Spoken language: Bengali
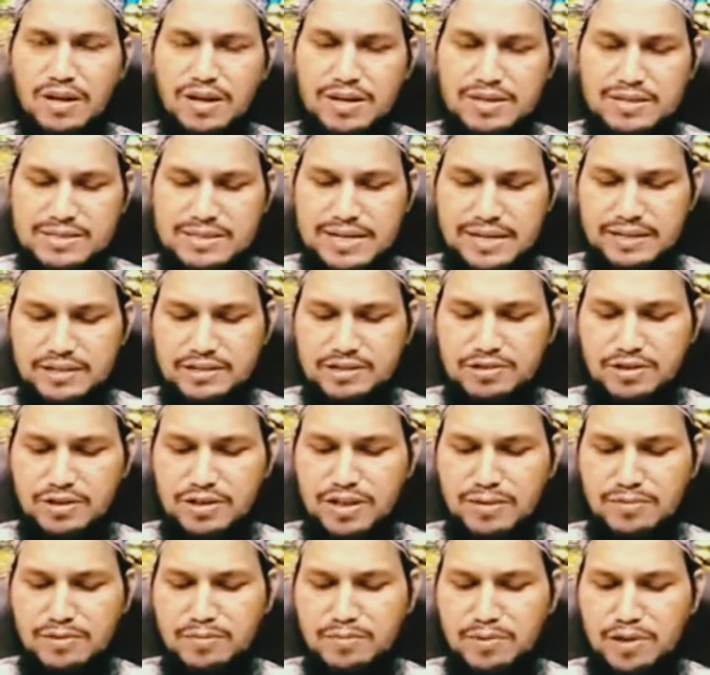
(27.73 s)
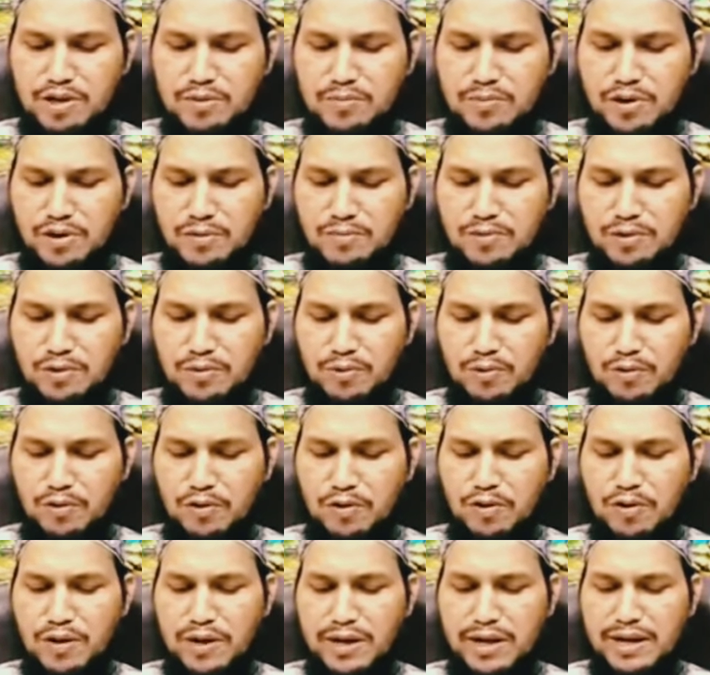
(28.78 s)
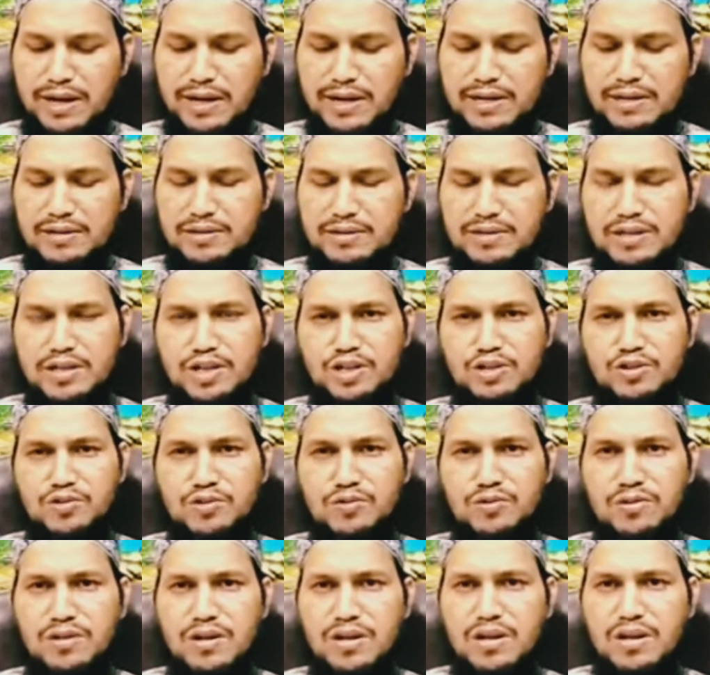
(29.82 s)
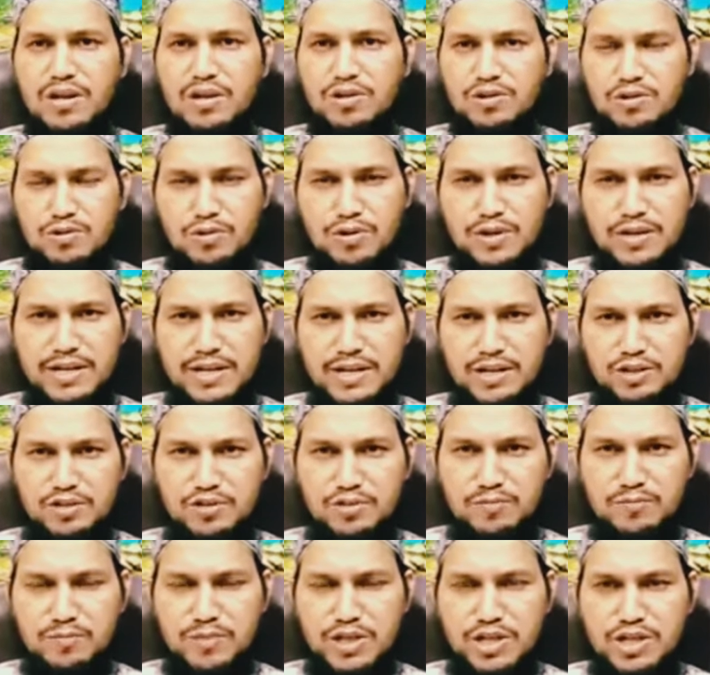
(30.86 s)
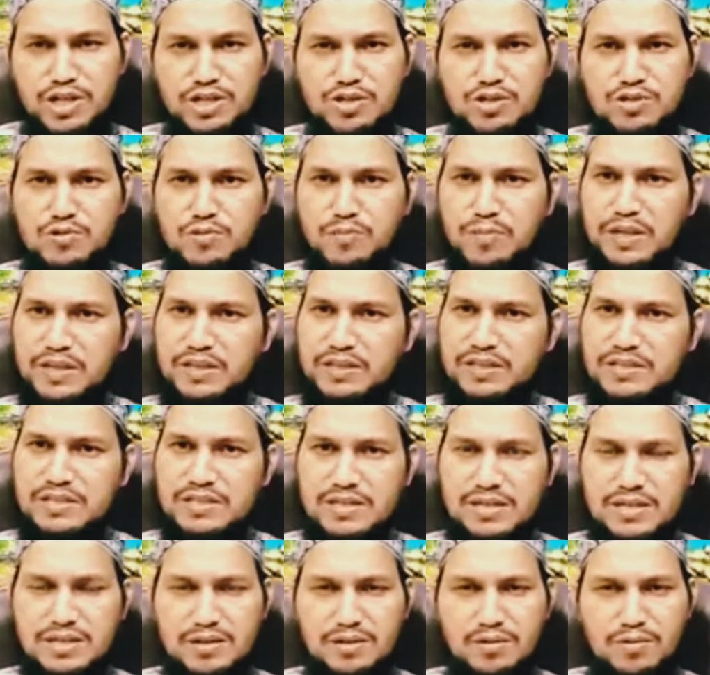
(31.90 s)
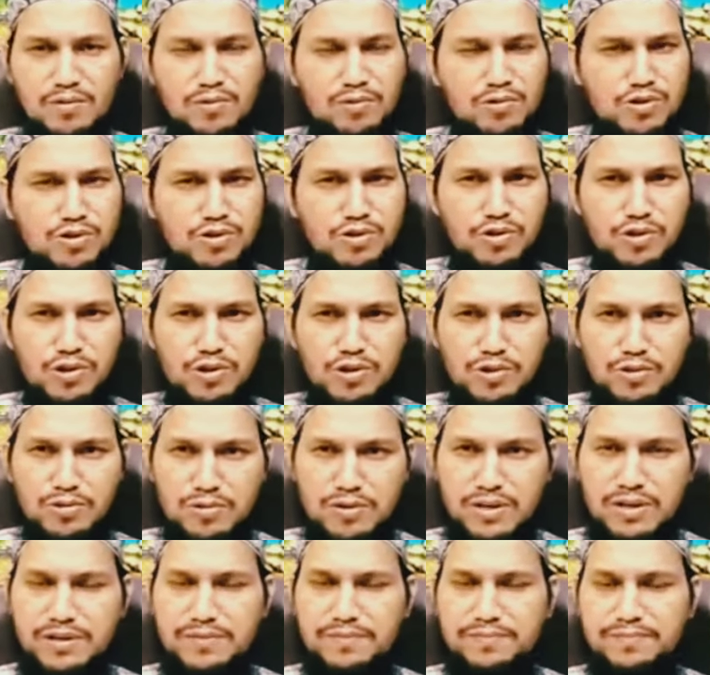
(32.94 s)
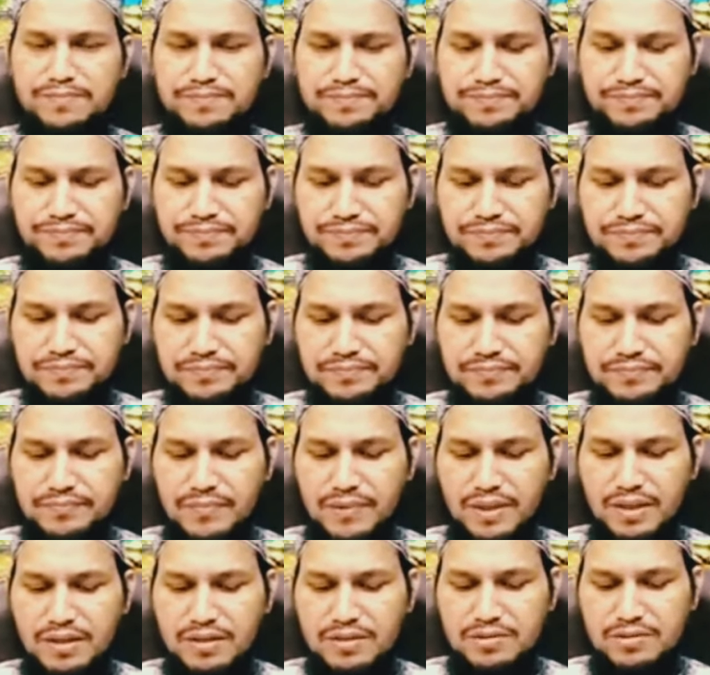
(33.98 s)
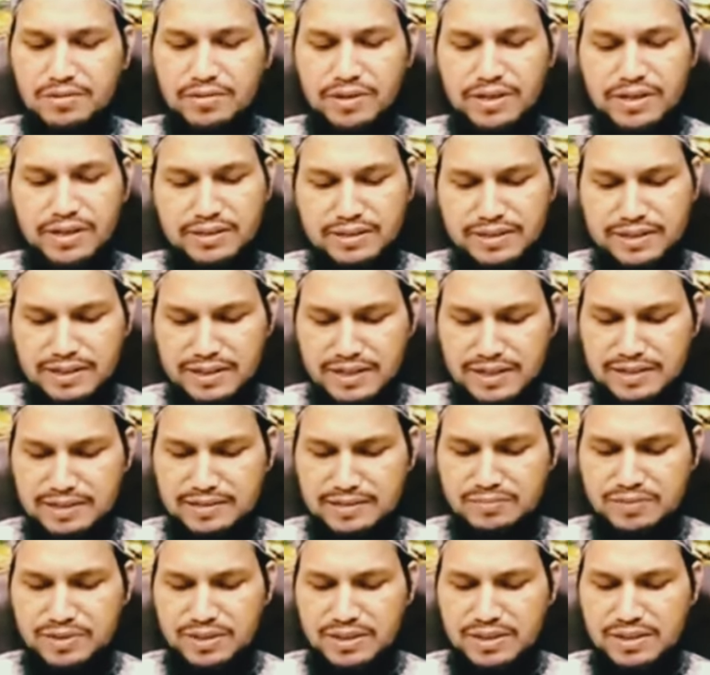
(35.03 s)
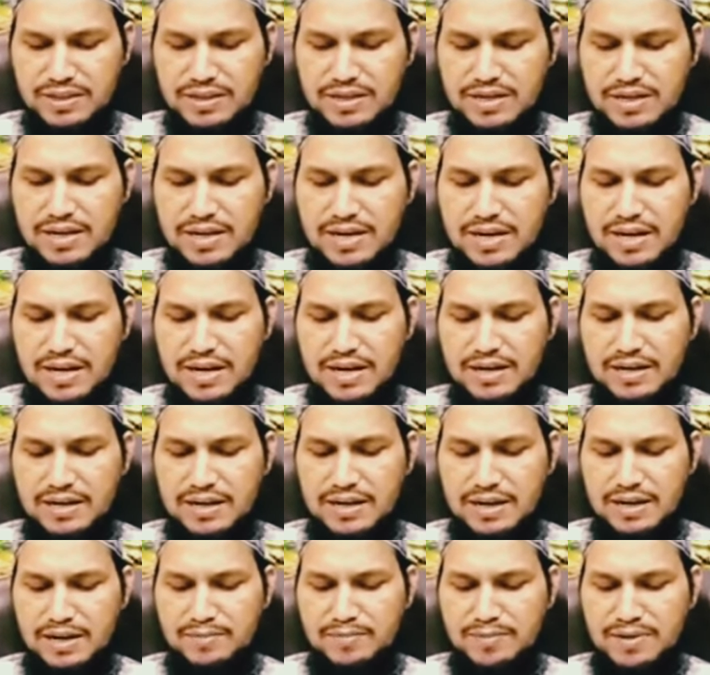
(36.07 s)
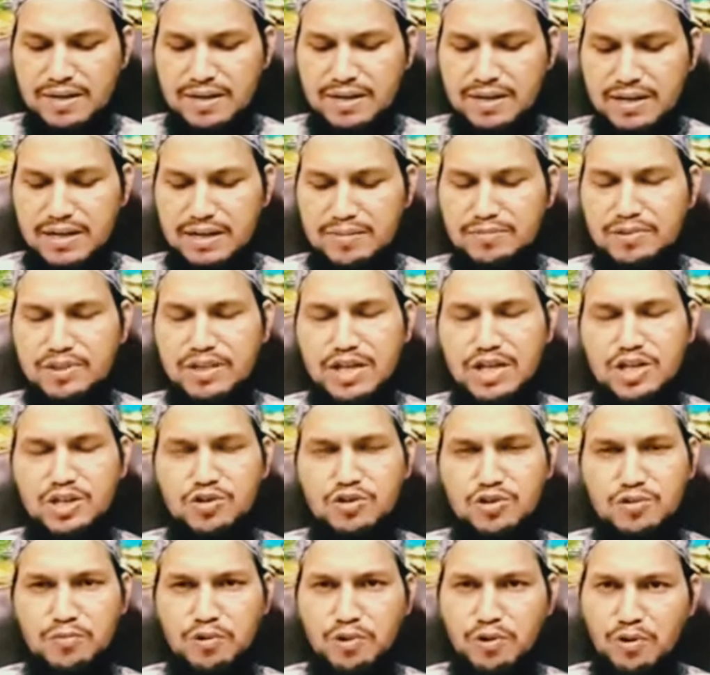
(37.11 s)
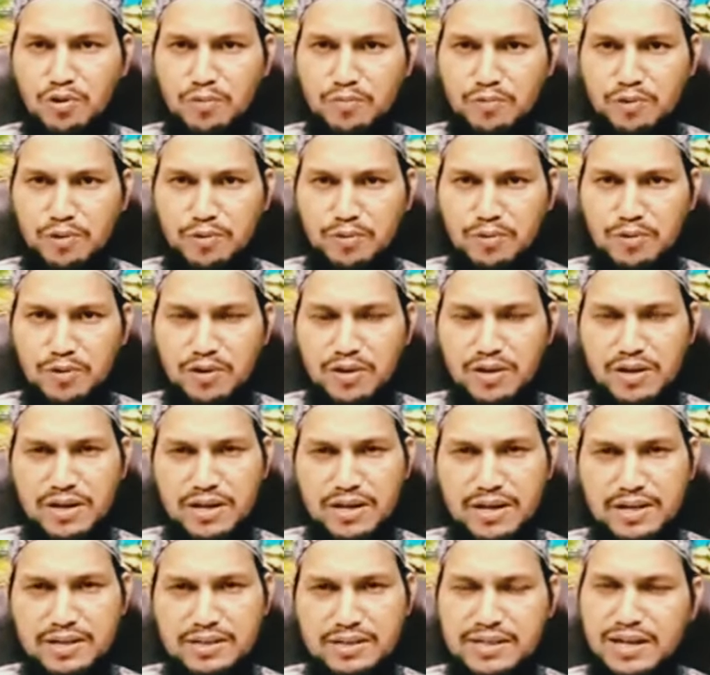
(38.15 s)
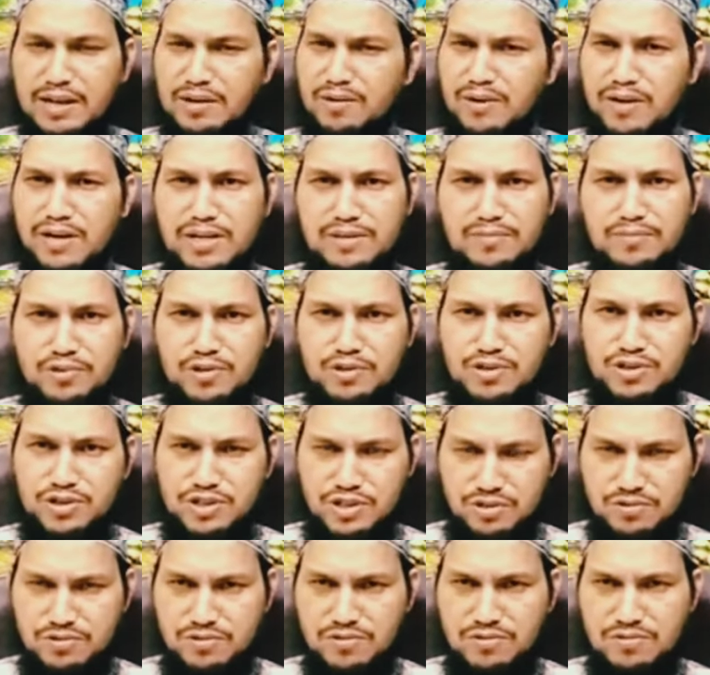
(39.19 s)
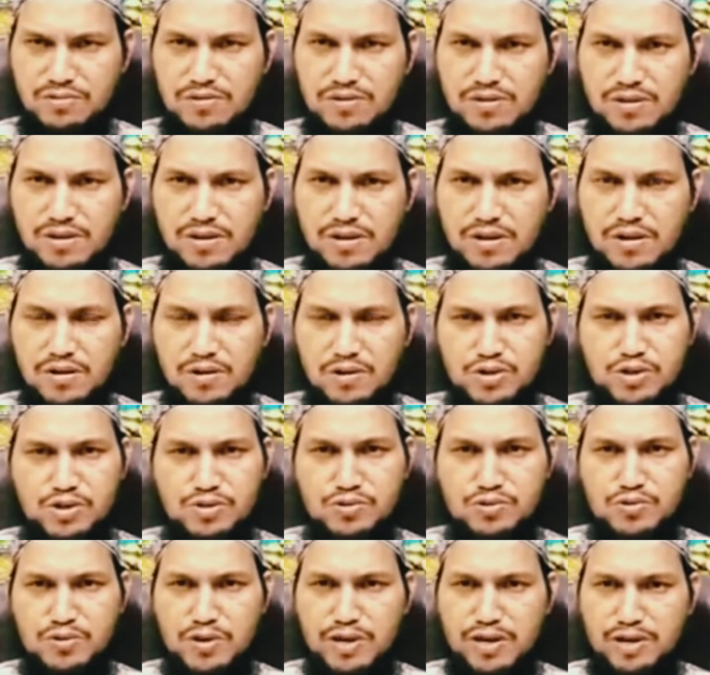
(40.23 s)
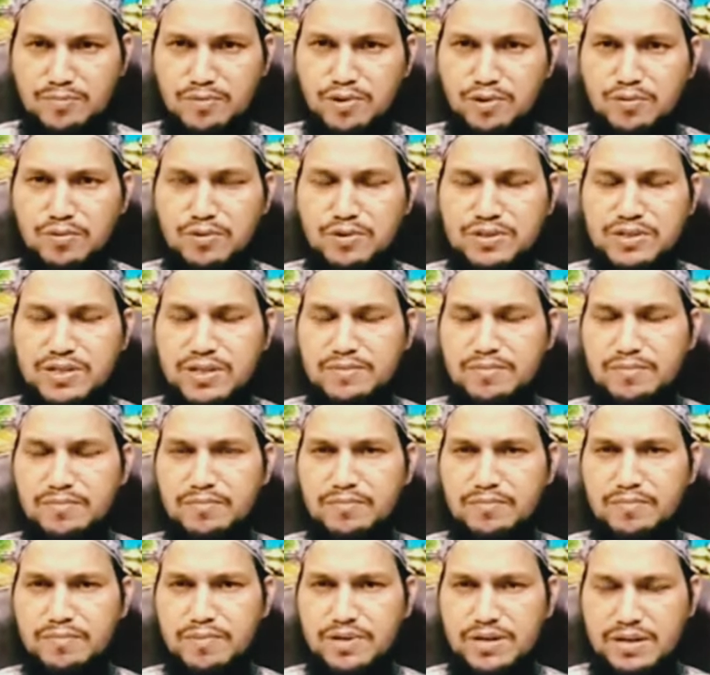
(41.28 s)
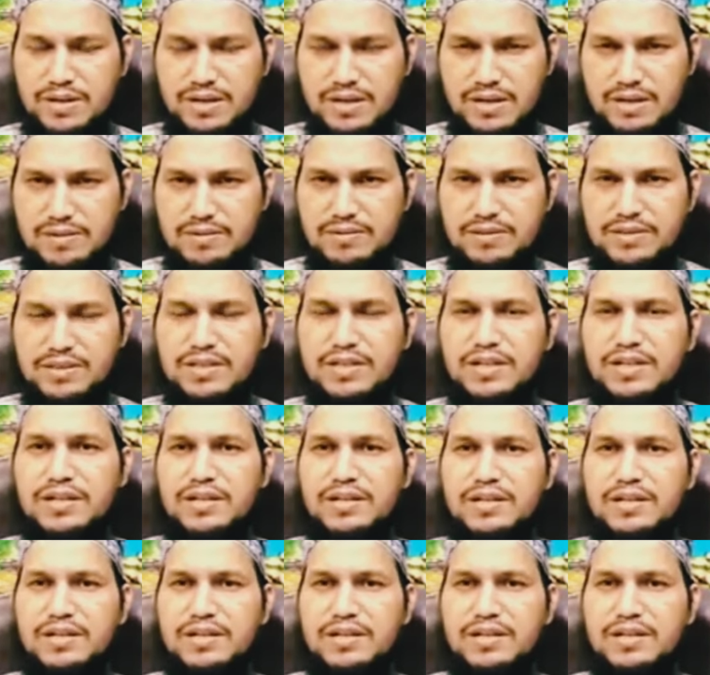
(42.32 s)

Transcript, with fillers: সৈয়দ শহীদ আহমদ বেলবী রহমতুল্লাহ আলাই তিনি একজন তরিকার একজন বিশিষ্ট ব্যক্তি ছিলেন কোনো সন্দেহ নেই তরিকার তিনি খাদেম ছিলেন আর আল্লামা কারামত আলী জনপুর রহমতুল্লাহ আলী তারও খেদমত ছিল অসংখ্য খেদমত করেছেন তিনি